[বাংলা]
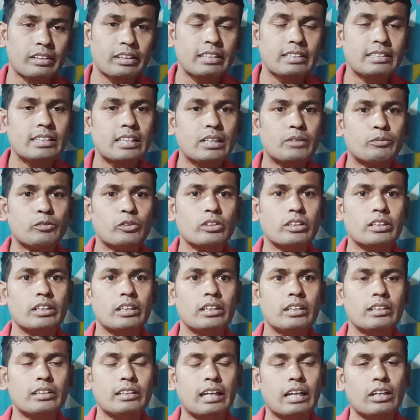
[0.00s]
নিজের প্রতি
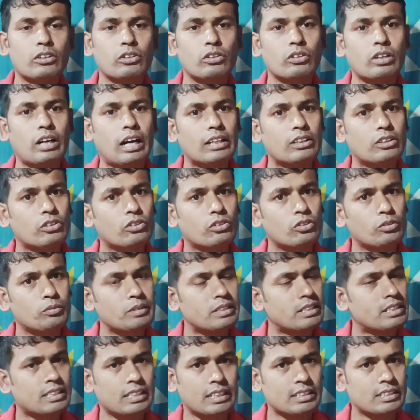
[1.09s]
তার কোনো
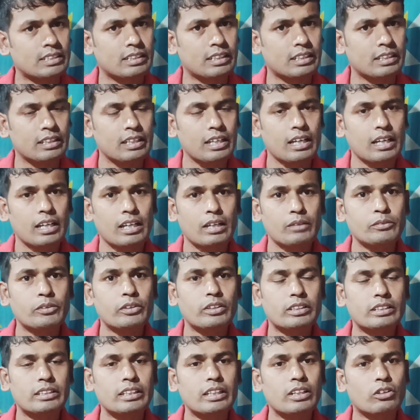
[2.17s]
আত্মবিশ্বাস নেই এবং
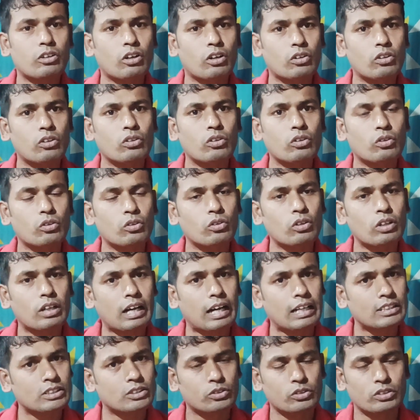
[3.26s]
সে কখনো কোনো
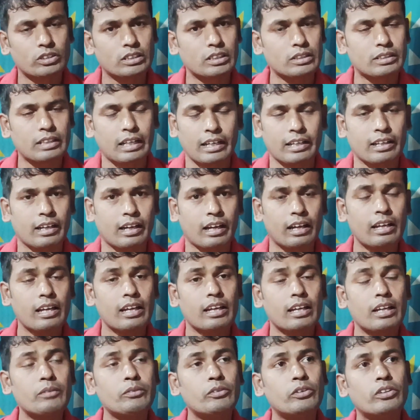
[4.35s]
কাজ করতে চায় না
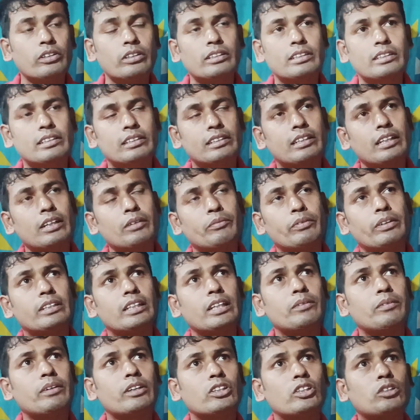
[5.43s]
এবং সে
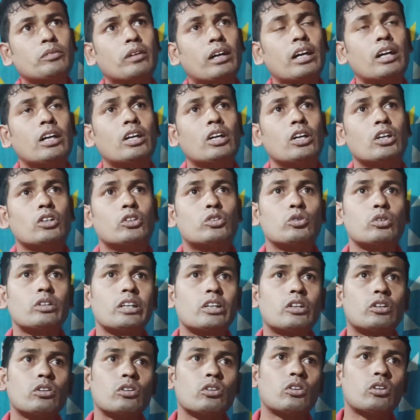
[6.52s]
বেশিরভাগ সময় যদি
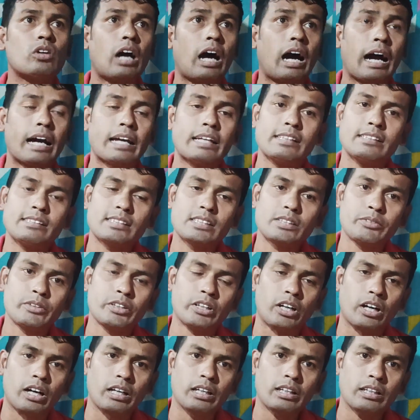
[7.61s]
কোনো আইনজীবী
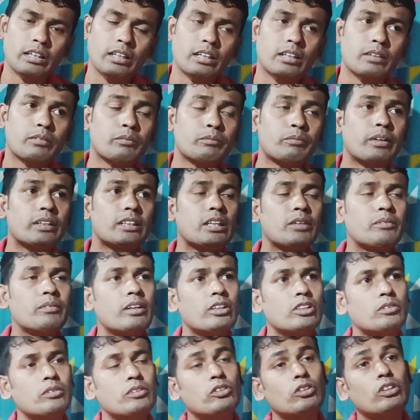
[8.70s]
হয় বেশিরভাগ
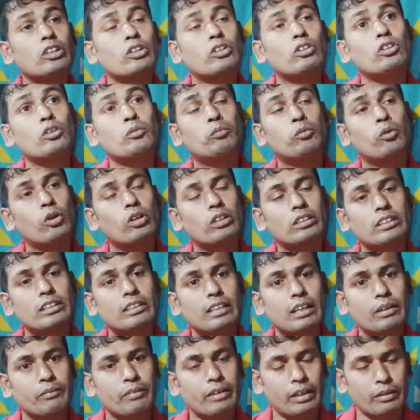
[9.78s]
সময় যদি কোনো
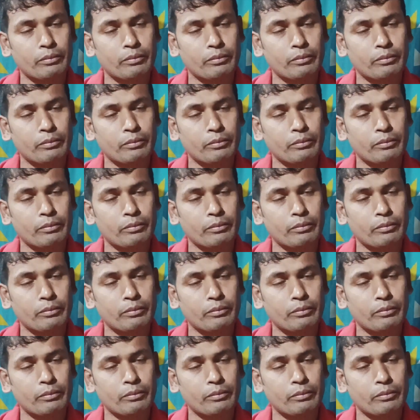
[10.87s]
বক্তৃতা